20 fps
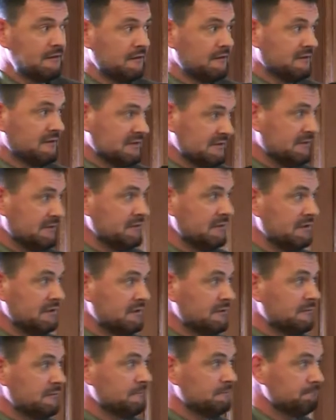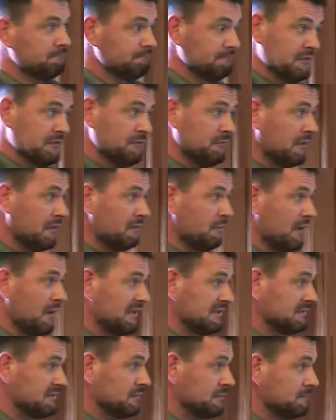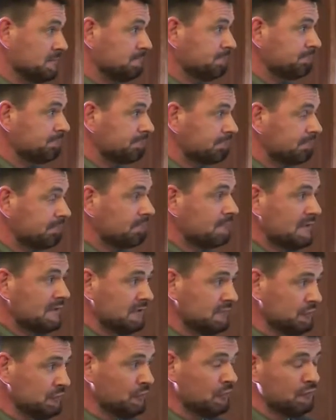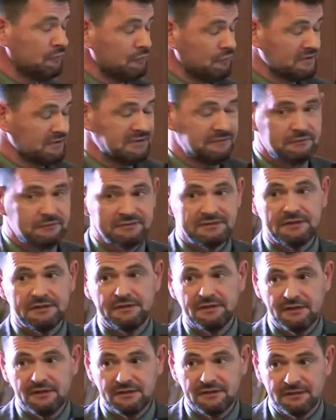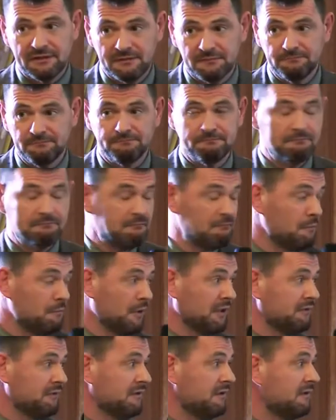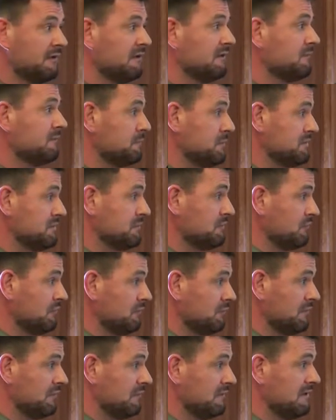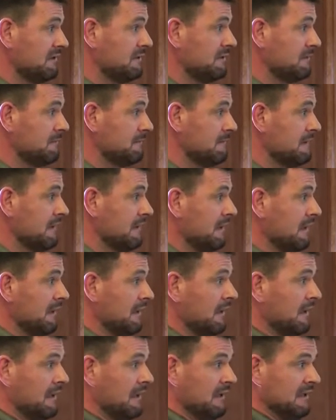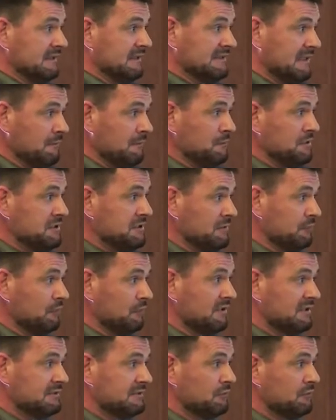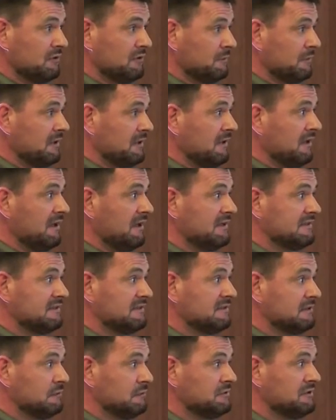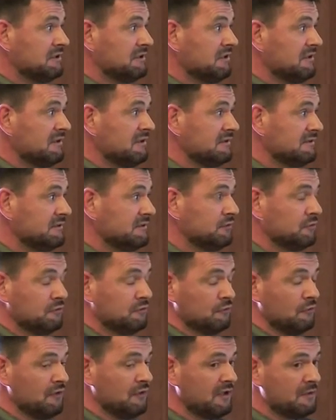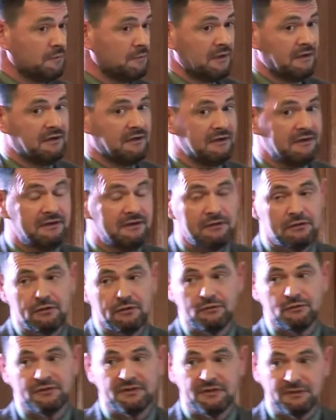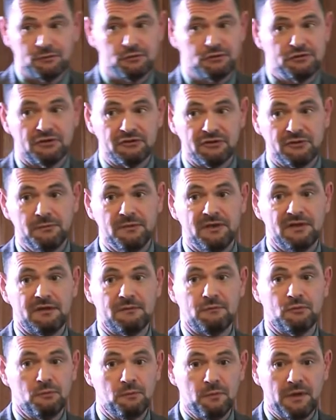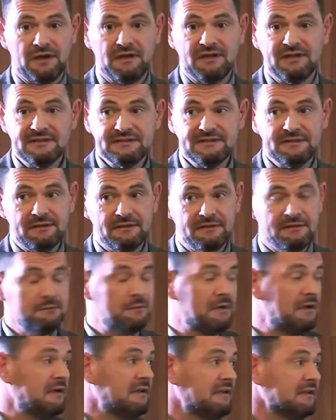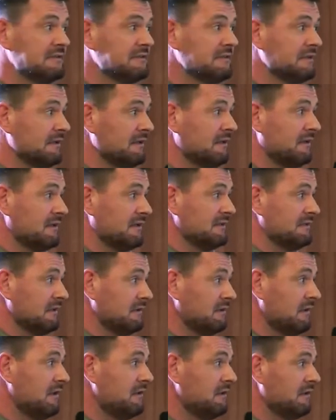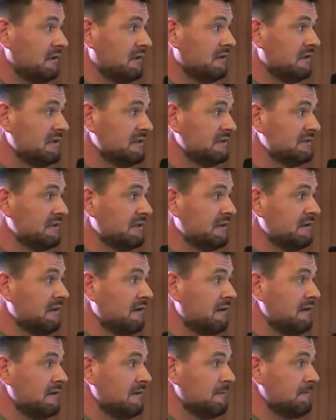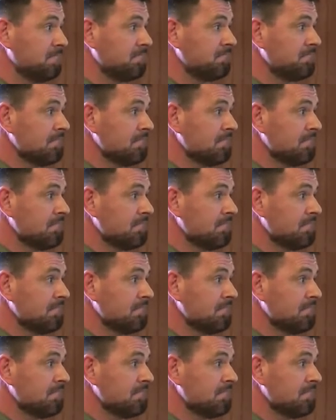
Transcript: действительно деформацию в сторону дисфункциональных паттернов пищевого поведения. Сам пищевой рацион определяется исключительностью только по критерию вот этому черно-белому. Полезно, не полезно, рационально, нерационально.